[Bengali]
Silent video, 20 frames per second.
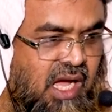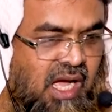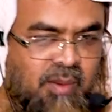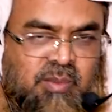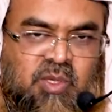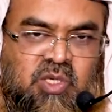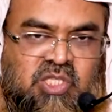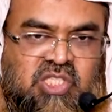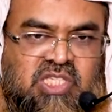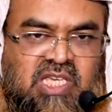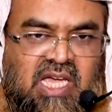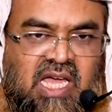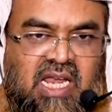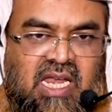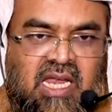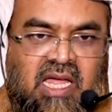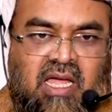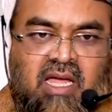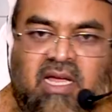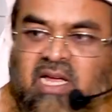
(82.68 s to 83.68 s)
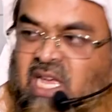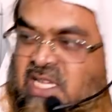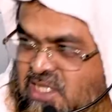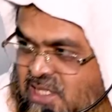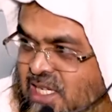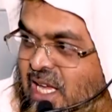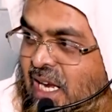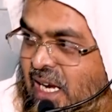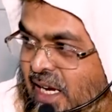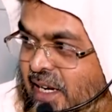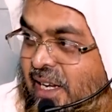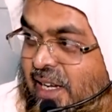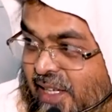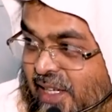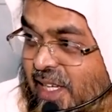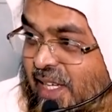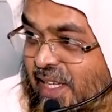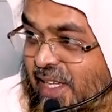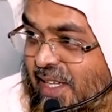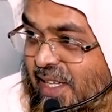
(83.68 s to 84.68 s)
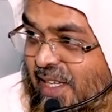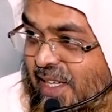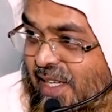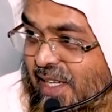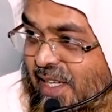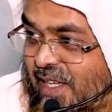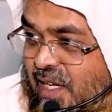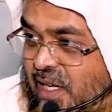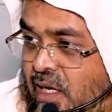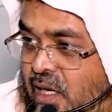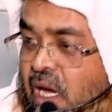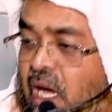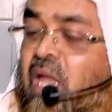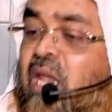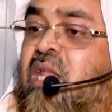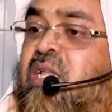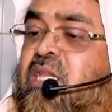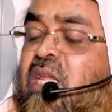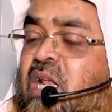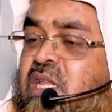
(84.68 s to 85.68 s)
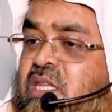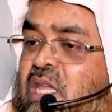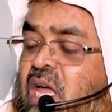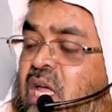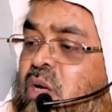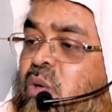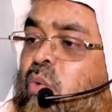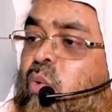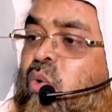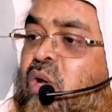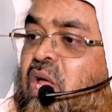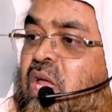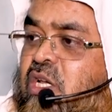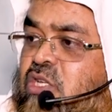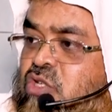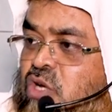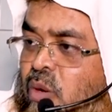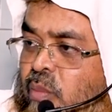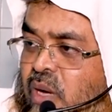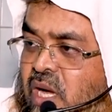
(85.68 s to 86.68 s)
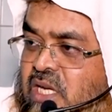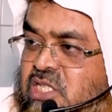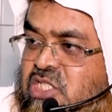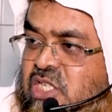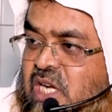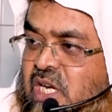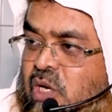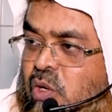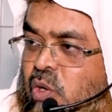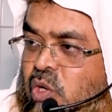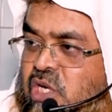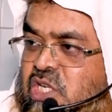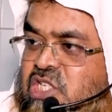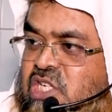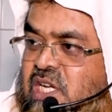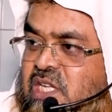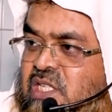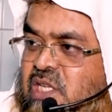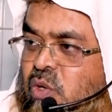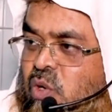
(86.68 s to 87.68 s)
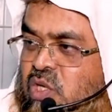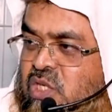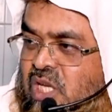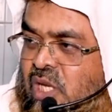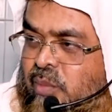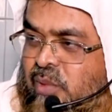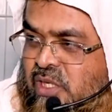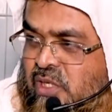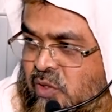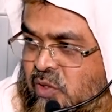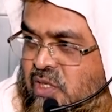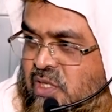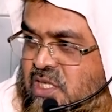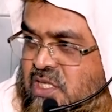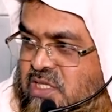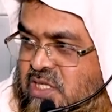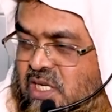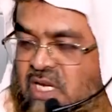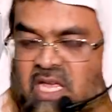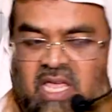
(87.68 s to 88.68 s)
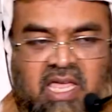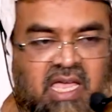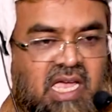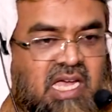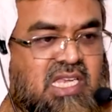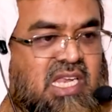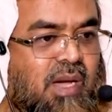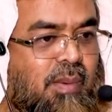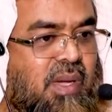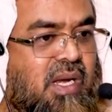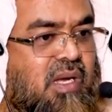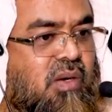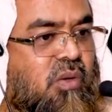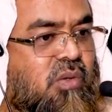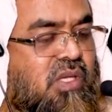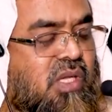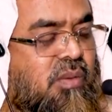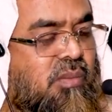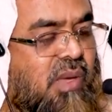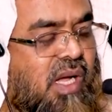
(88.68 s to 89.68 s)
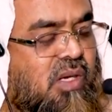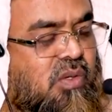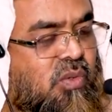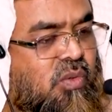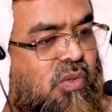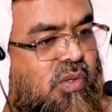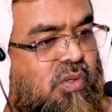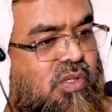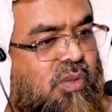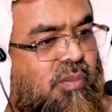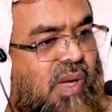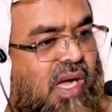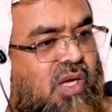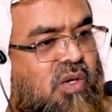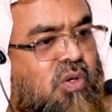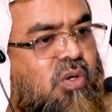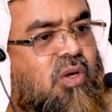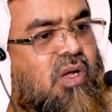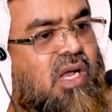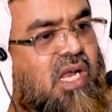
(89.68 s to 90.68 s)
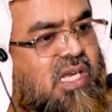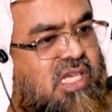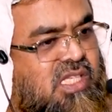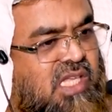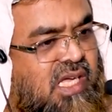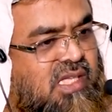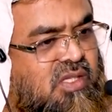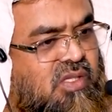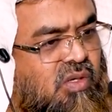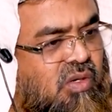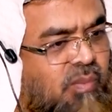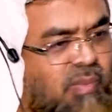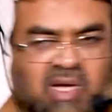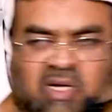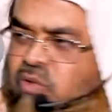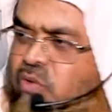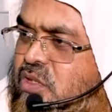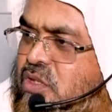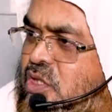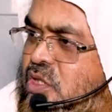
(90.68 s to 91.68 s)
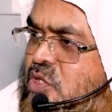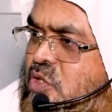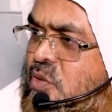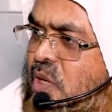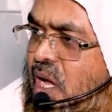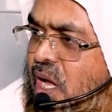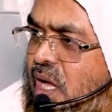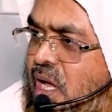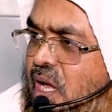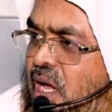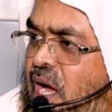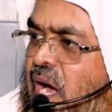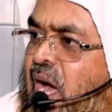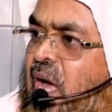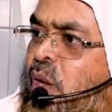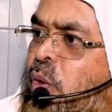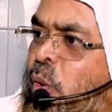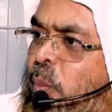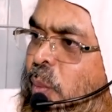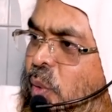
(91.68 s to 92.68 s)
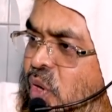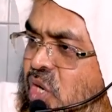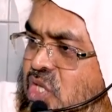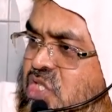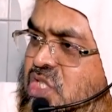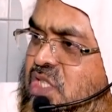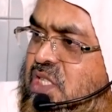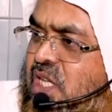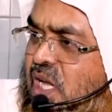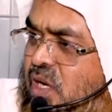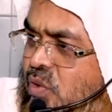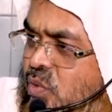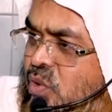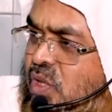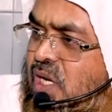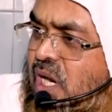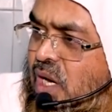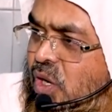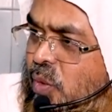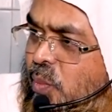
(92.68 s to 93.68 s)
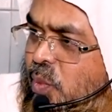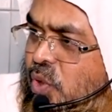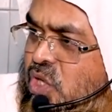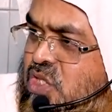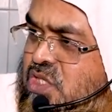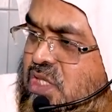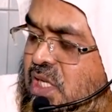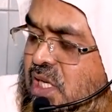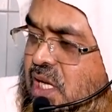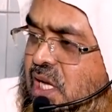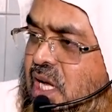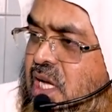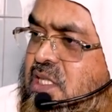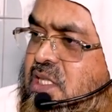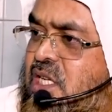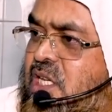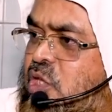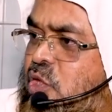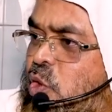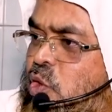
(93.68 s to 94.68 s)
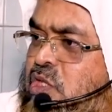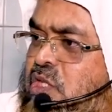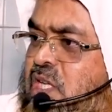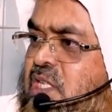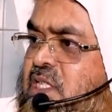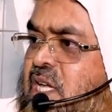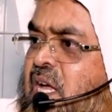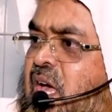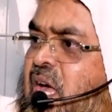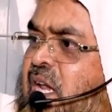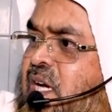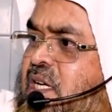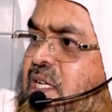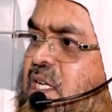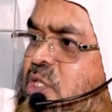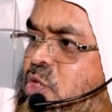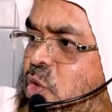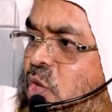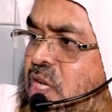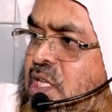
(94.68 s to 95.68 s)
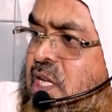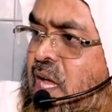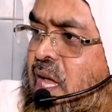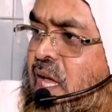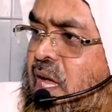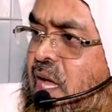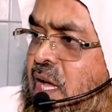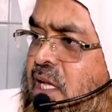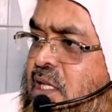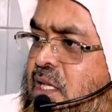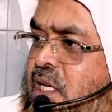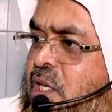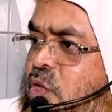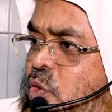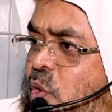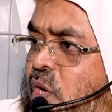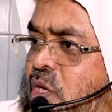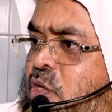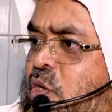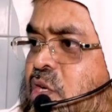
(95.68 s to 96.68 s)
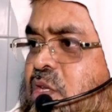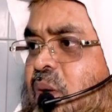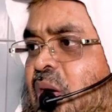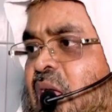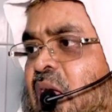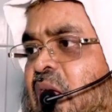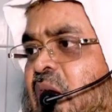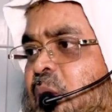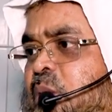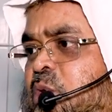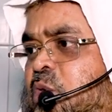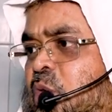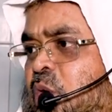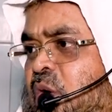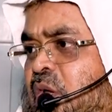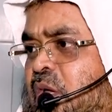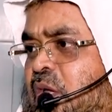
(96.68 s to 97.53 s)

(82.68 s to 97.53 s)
আমি হচ্ছি আল্লাহ গাছ কি আল্লাহ নাকি আল্লাহ তালা তার গুণের সমাহার সেখানে ঘটে সেখান থেকে কথা বের করে দিয়েছেন এটা আবার ওদের মাখলুক ওদের মাখলুক করার কি দায়িত্ব মাখলুকের তো কিছু না আলো পড়েছে তার নূরের আলো পড়েছে যিনি ধরতে যায় আরেকটা চলে যায় তিনি দৌড়ে দৌড়ে তো আল্লাহ আমি তো